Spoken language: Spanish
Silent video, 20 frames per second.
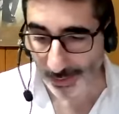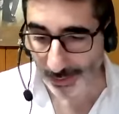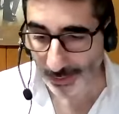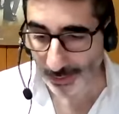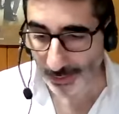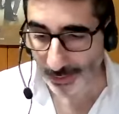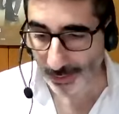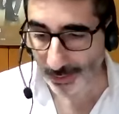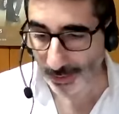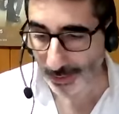
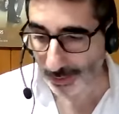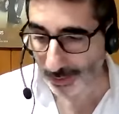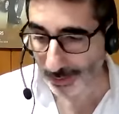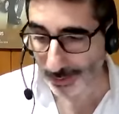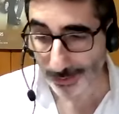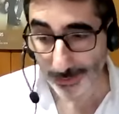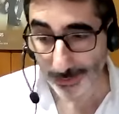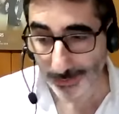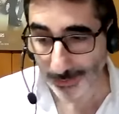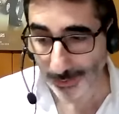de, de,
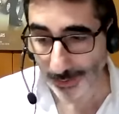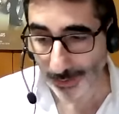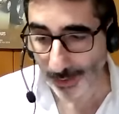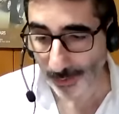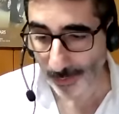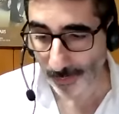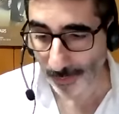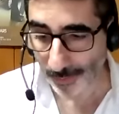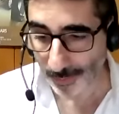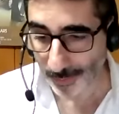la
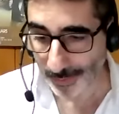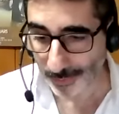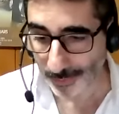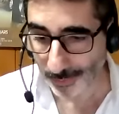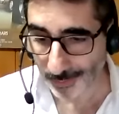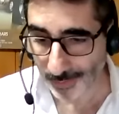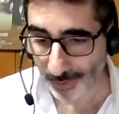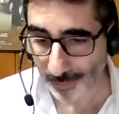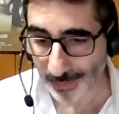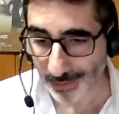LUC es un
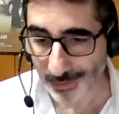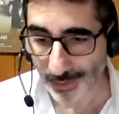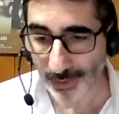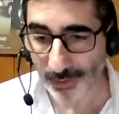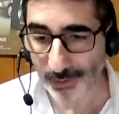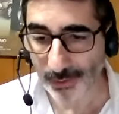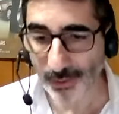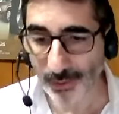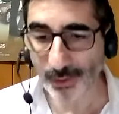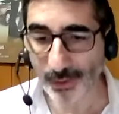tema
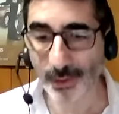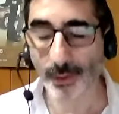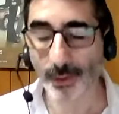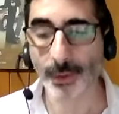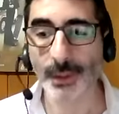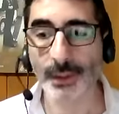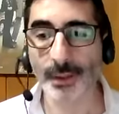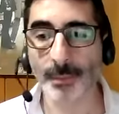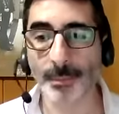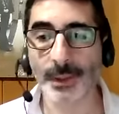triste de lo
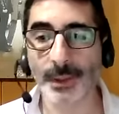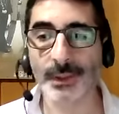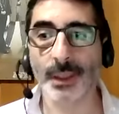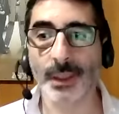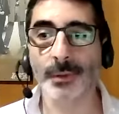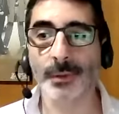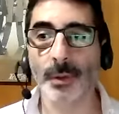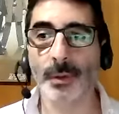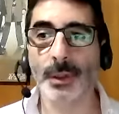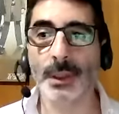que está
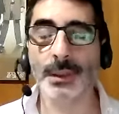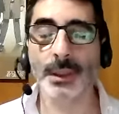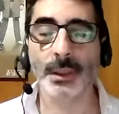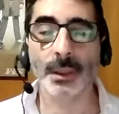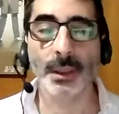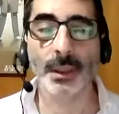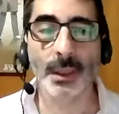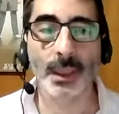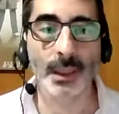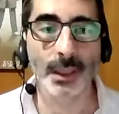pasando con el
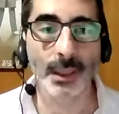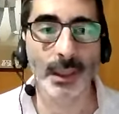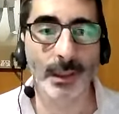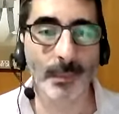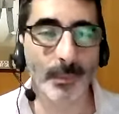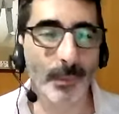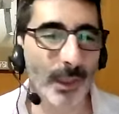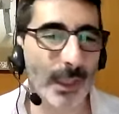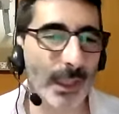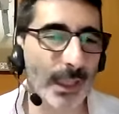
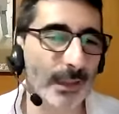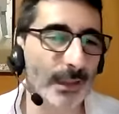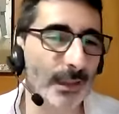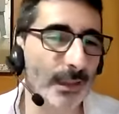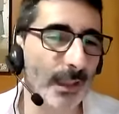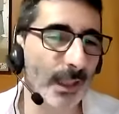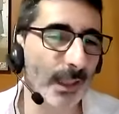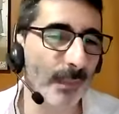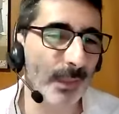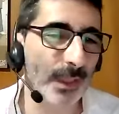sindicalismo, la
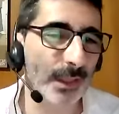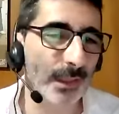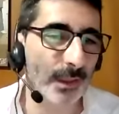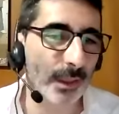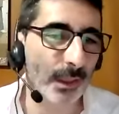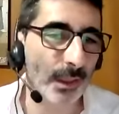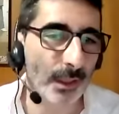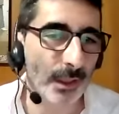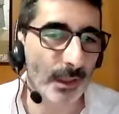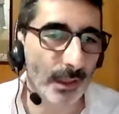cantidad de
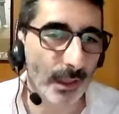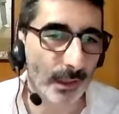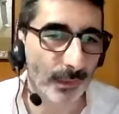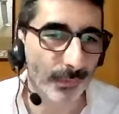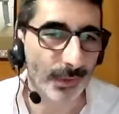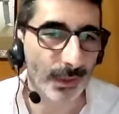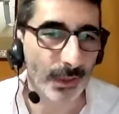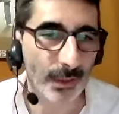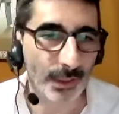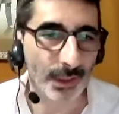mentiras, el
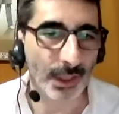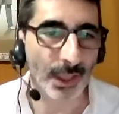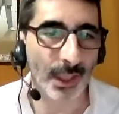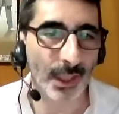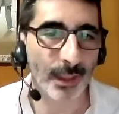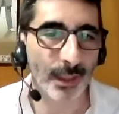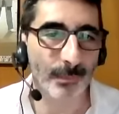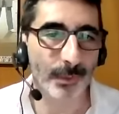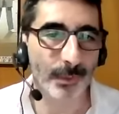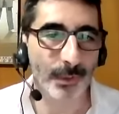Frente
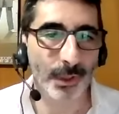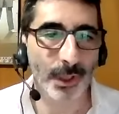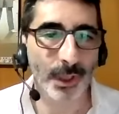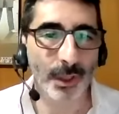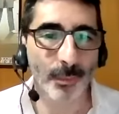Amplio.